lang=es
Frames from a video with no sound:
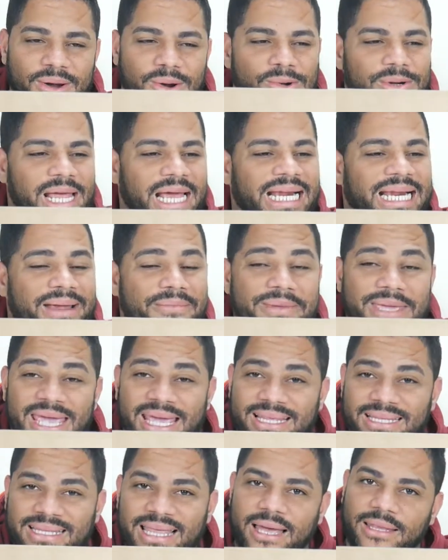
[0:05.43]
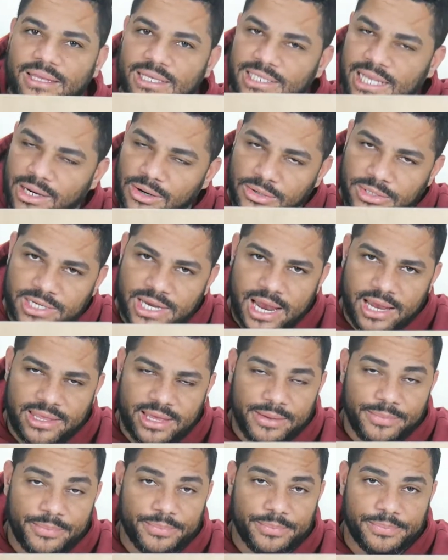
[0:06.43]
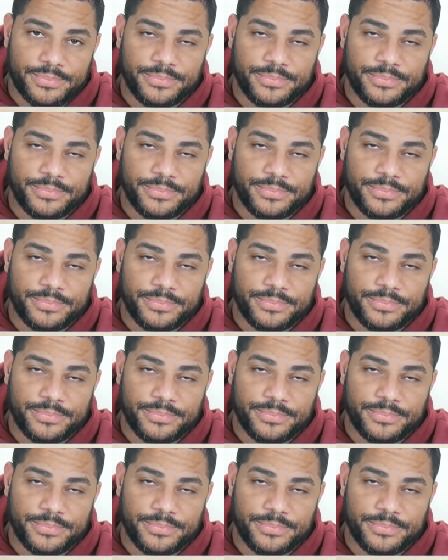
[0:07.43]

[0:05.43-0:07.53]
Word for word: una herramienta desarrollada